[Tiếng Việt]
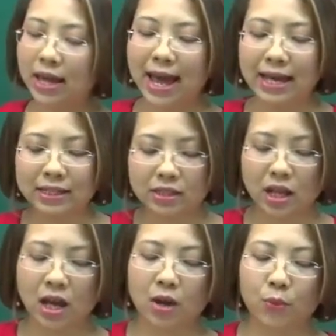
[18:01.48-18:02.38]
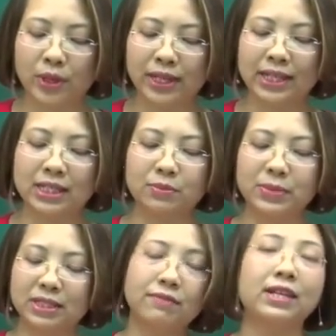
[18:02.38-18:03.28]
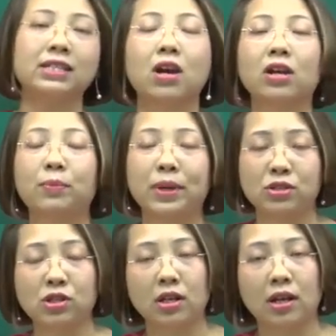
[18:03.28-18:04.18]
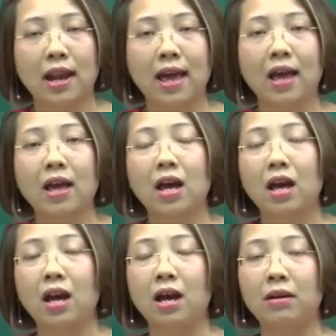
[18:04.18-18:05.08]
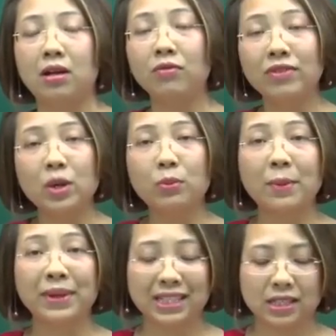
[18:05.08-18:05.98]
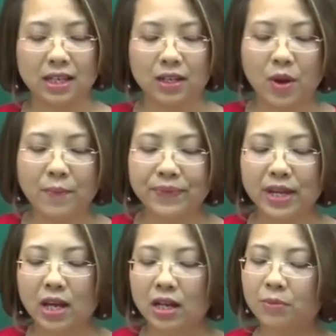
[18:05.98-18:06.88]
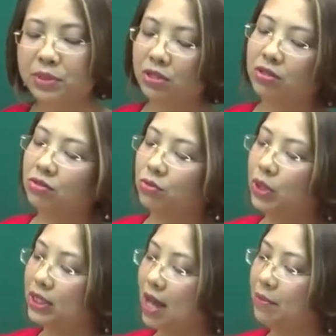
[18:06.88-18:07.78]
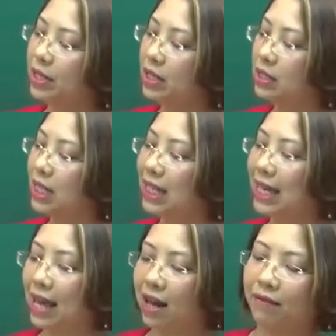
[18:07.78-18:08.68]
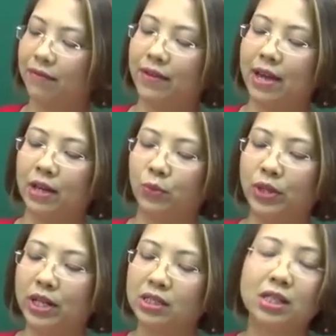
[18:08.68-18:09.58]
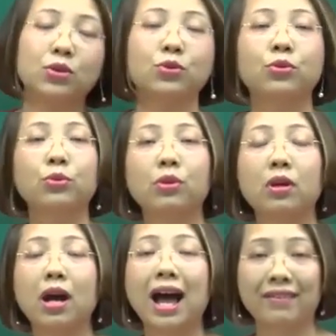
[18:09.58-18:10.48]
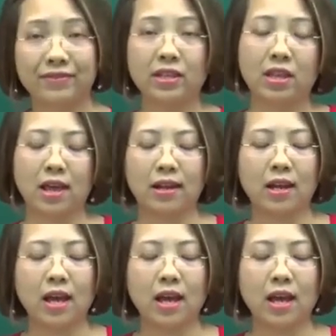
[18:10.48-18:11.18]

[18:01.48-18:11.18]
they ask uh, what is Mr V's occupation là uh, ông V ông làm nghề gì đúng không number two what time does he get up and what does he do after that